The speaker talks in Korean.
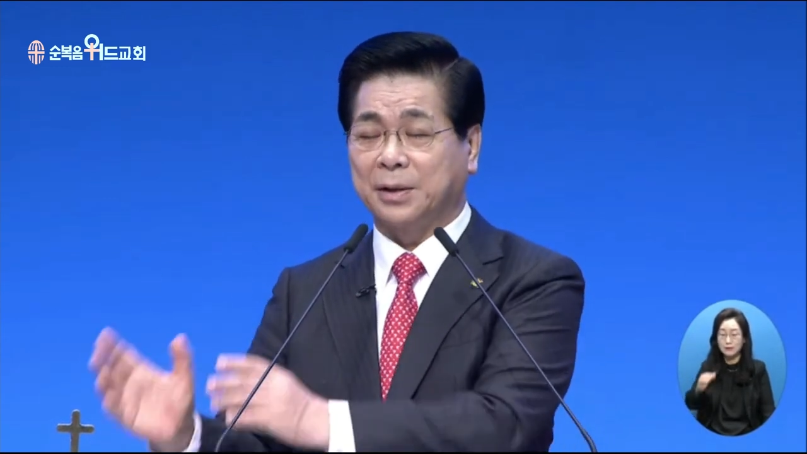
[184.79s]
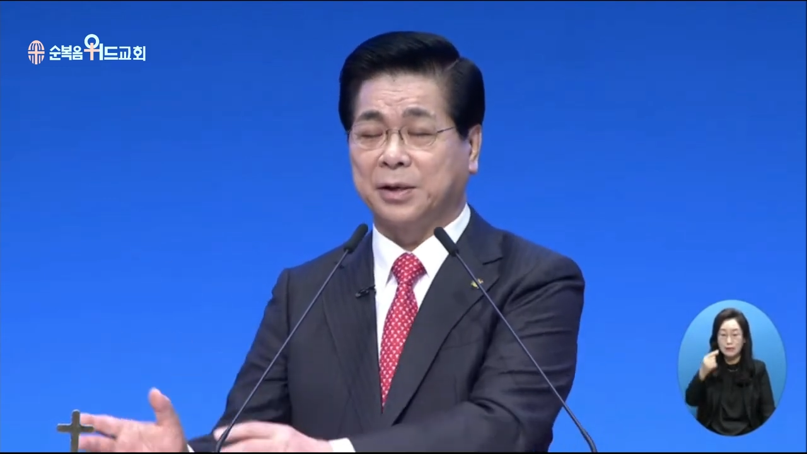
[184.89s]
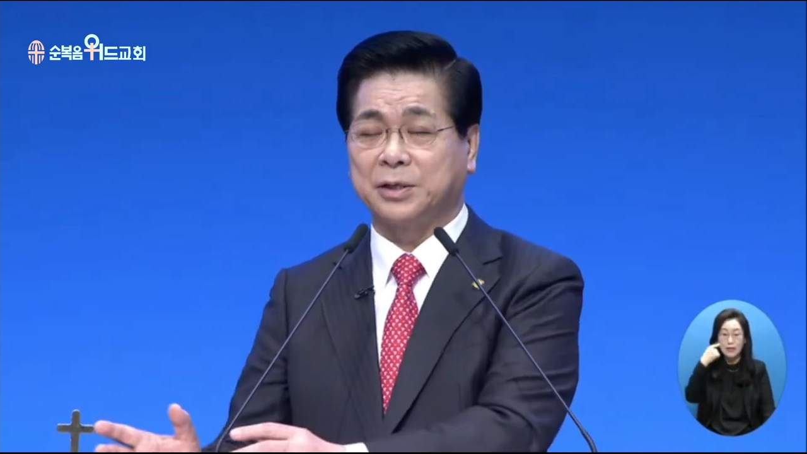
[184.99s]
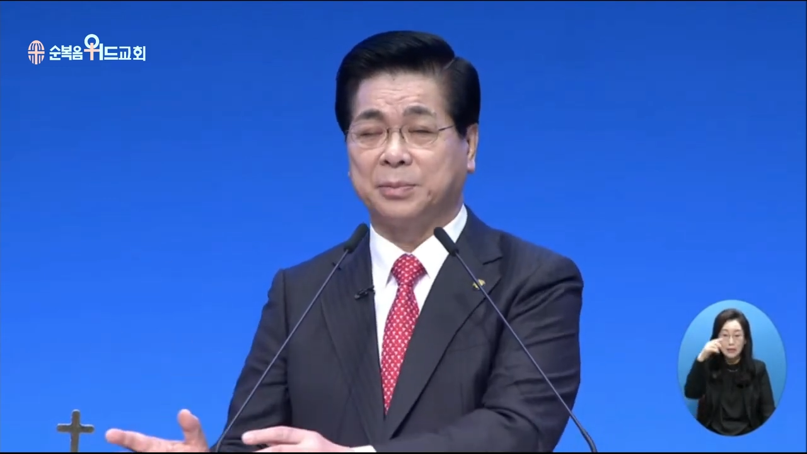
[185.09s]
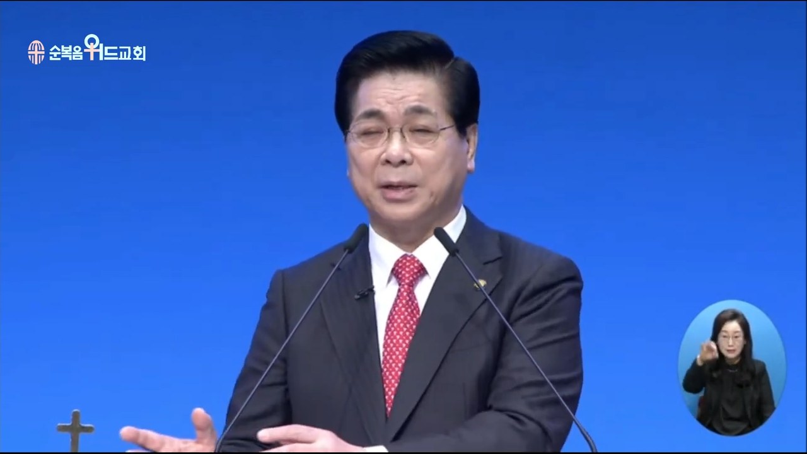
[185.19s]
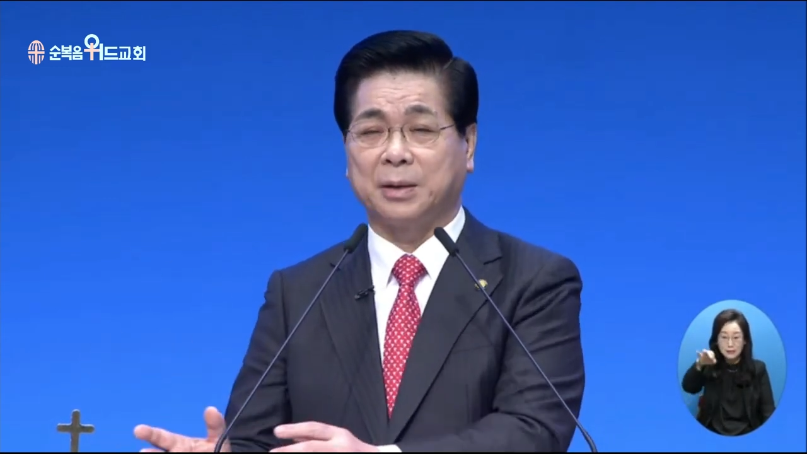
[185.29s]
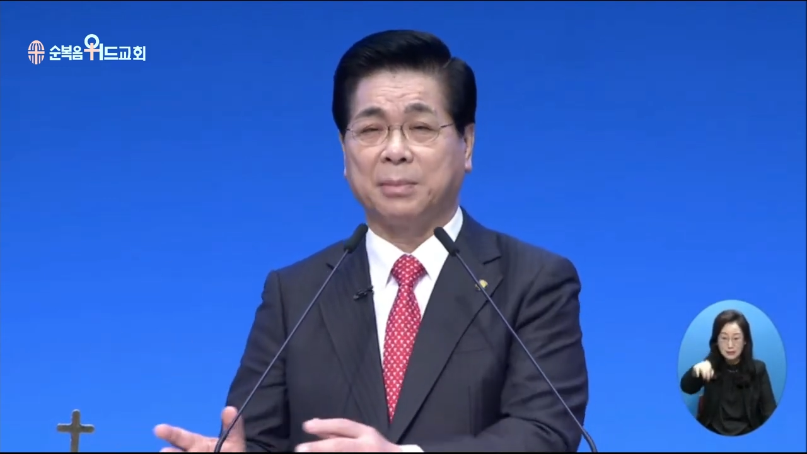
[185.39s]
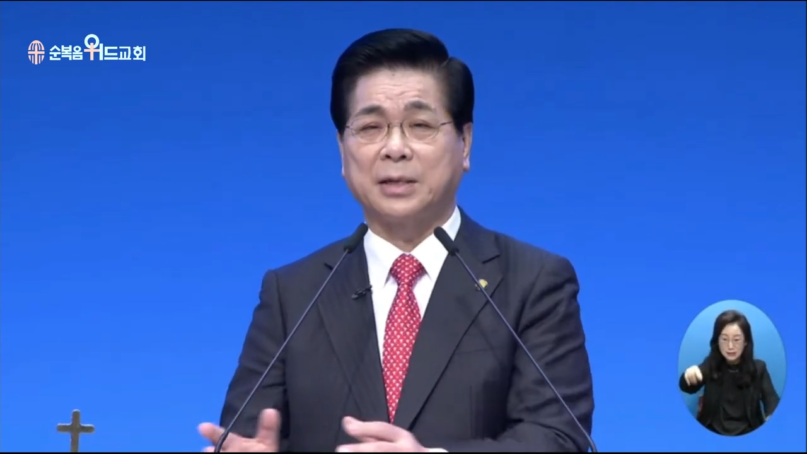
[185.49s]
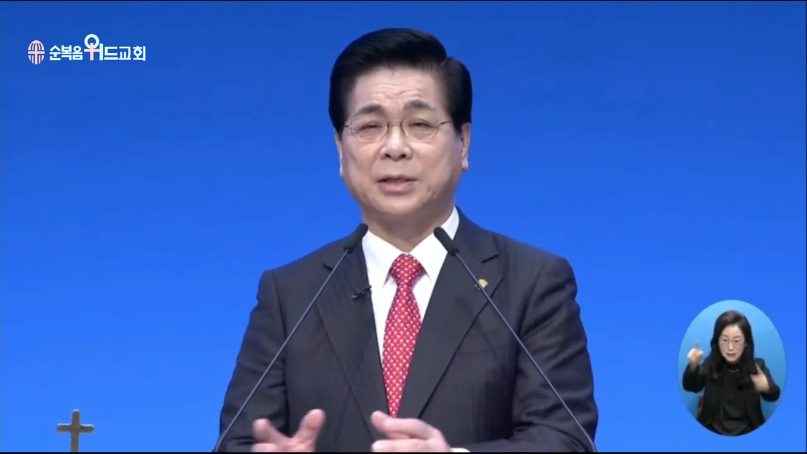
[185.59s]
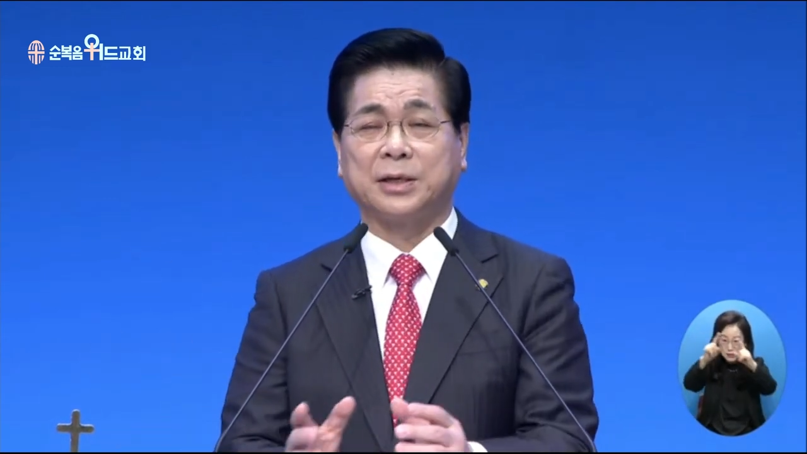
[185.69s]
된 것입니다.
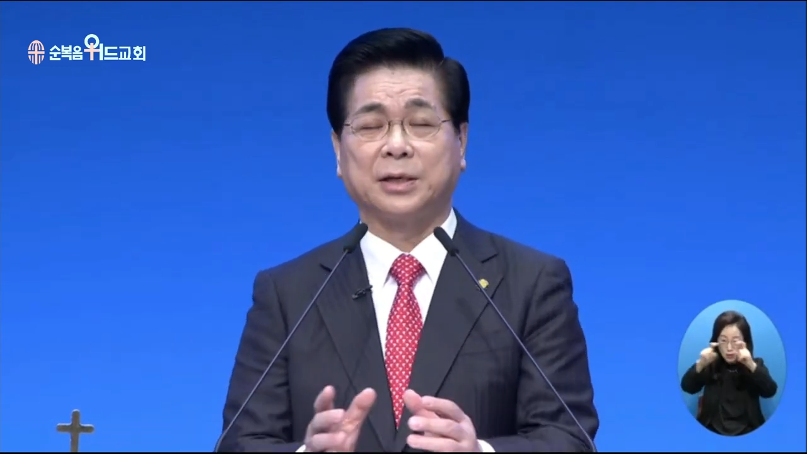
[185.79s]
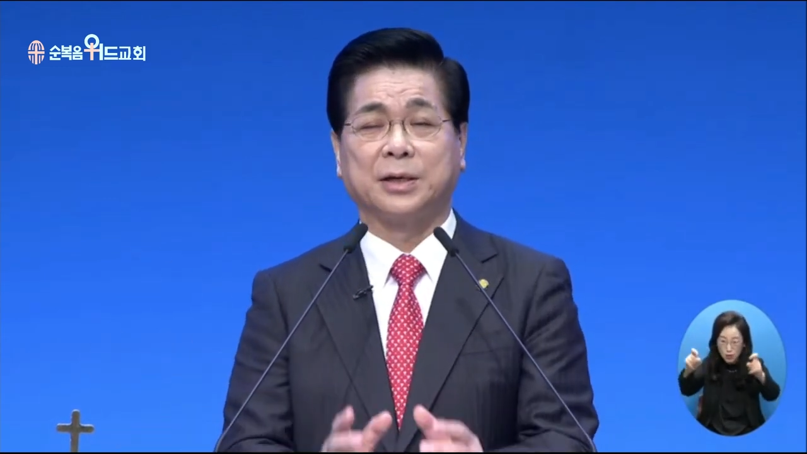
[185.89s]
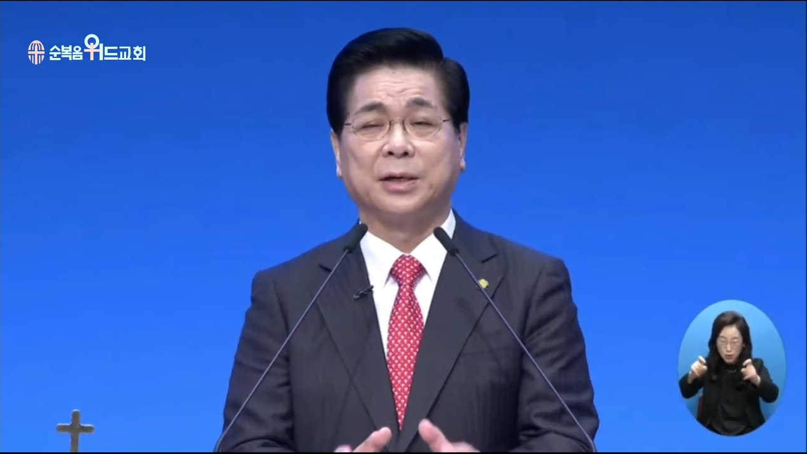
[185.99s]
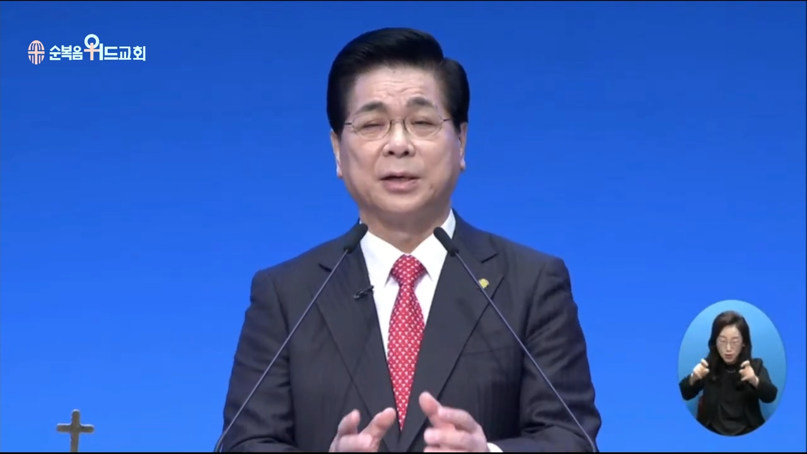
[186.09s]
마치